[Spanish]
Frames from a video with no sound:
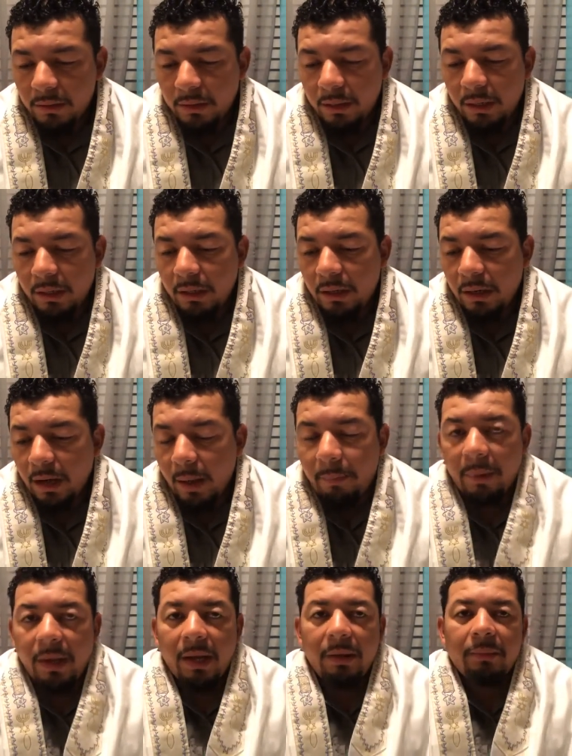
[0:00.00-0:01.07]
Que la
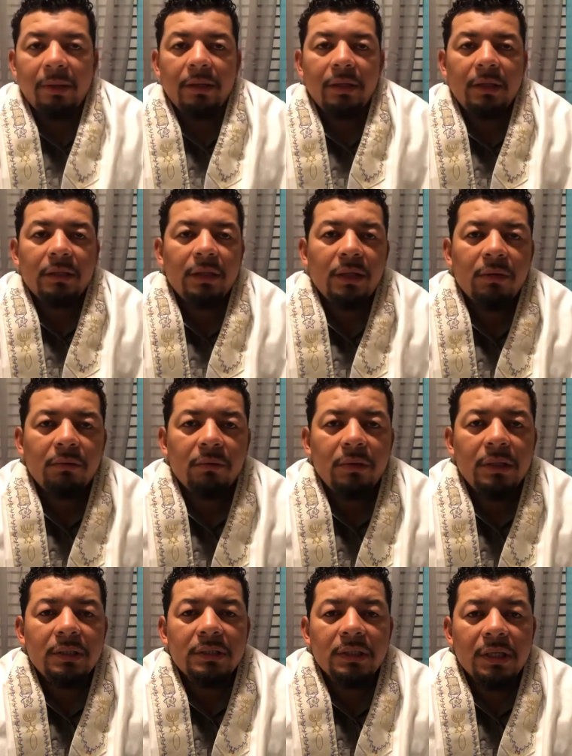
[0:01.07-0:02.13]
palabra del Eterno
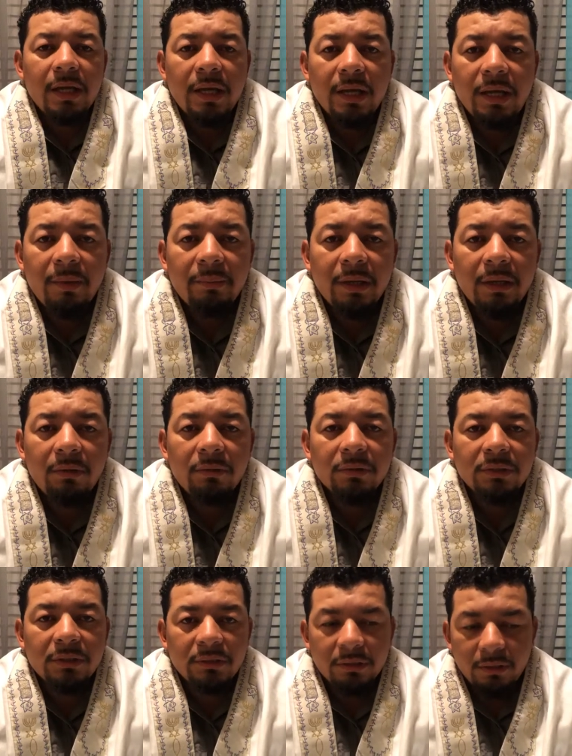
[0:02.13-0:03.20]
es clara,
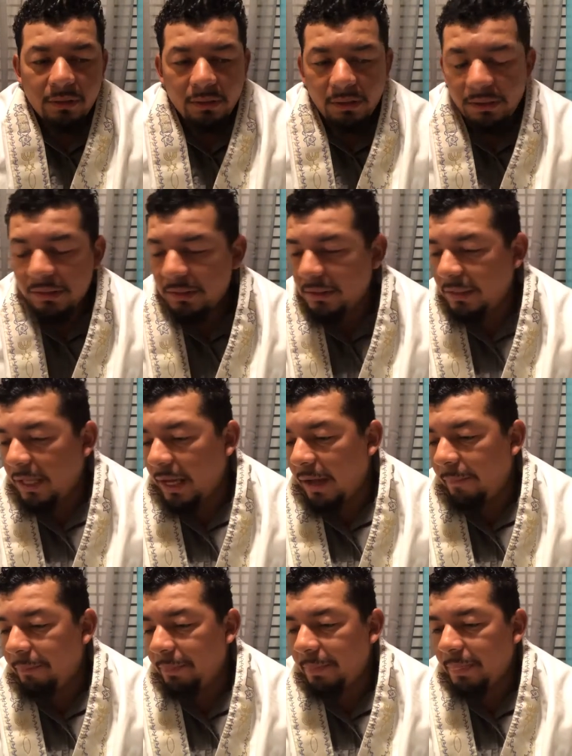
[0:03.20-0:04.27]
menos
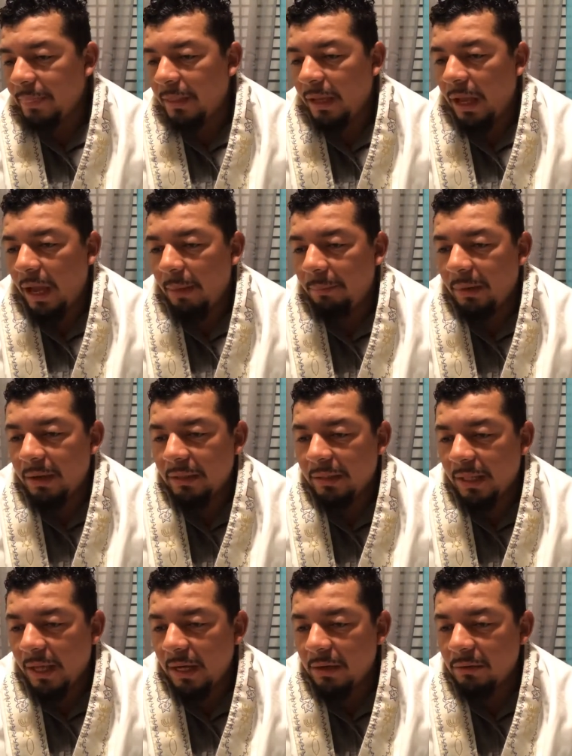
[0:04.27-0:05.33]
insta a
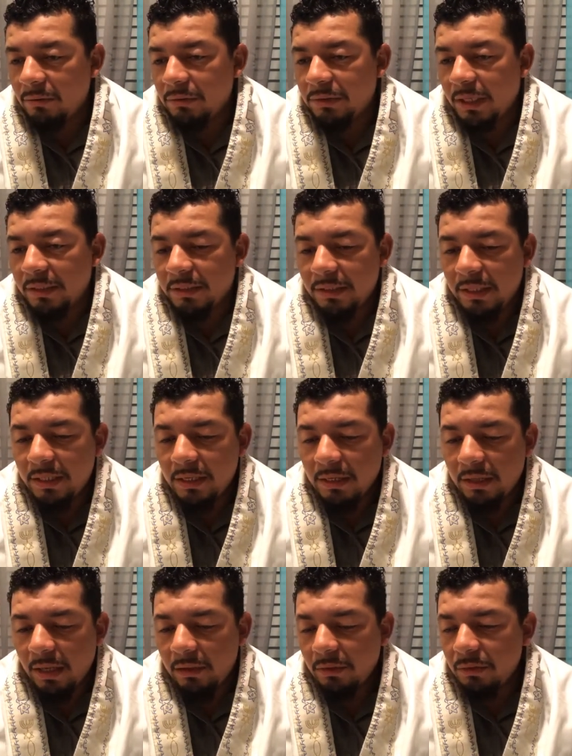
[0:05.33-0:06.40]
apartarnos, a ser
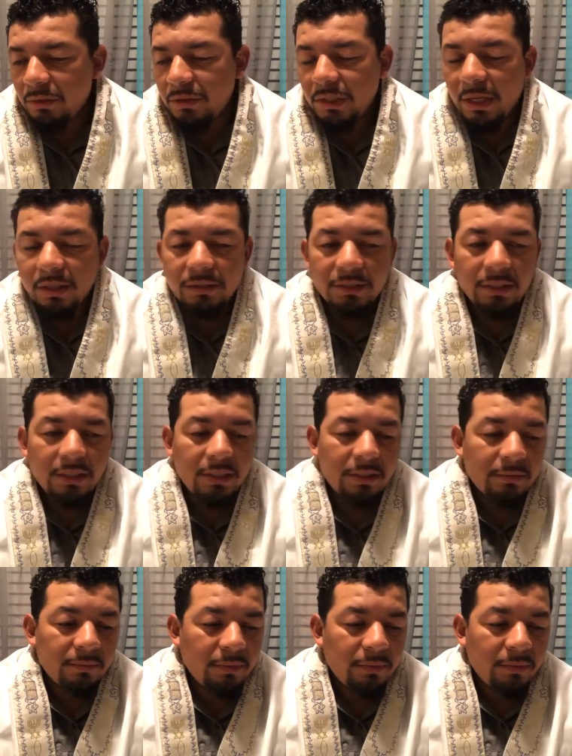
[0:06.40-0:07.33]
kadosh, a ser,